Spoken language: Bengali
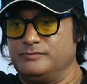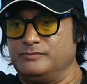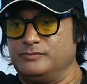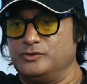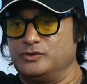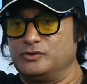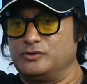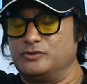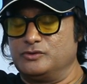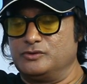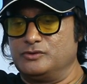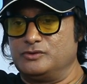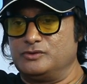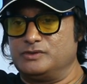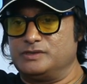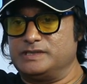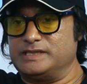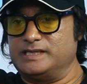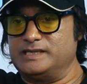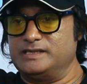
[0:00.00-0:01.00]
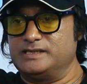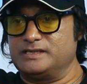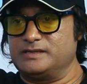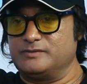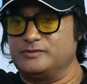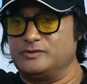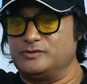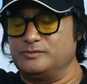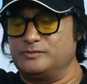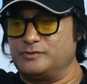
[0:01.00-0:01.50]
মতো ট্যালেন্ট
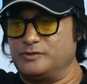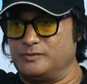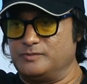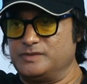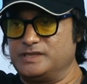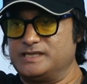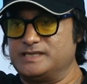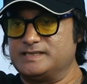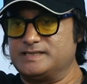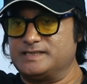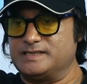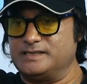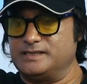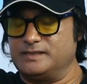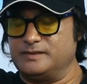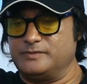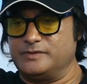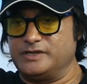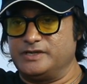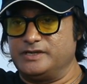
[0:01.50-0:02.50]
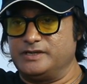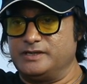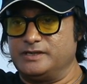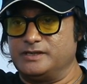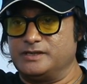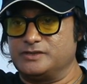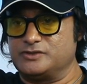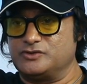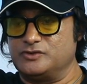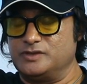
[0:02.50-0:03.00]
আমি খুব কম দেখেছি আমি
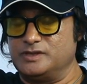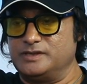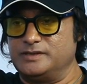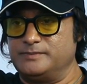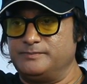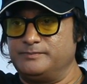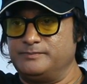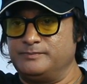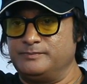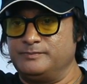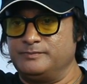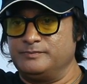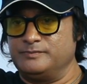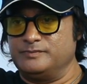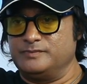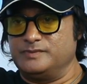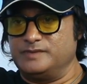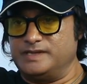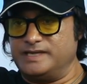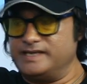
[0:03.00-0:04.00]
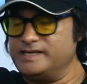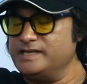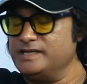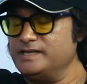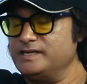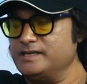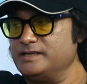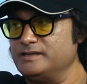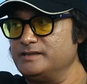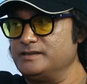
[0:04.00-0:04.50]
আসলে দেখি
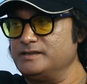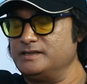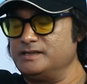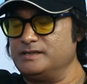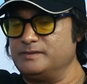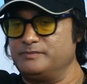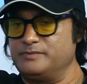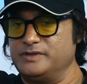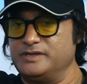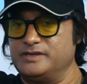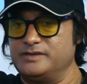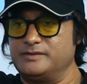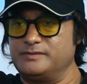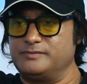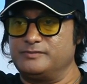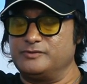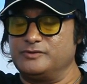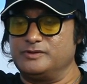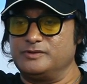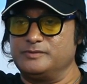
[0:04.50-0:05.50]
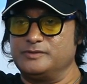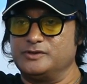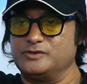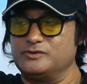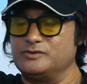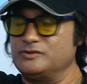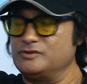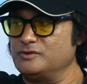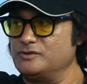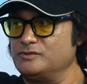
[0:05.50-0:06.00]
নাই হ্যাপির প্রতিভা
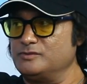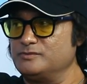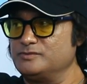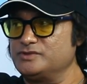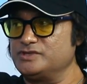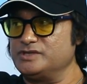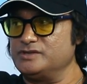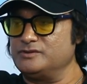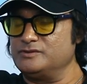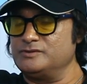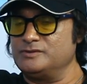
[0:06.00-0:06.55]
অন্যরকম ছিল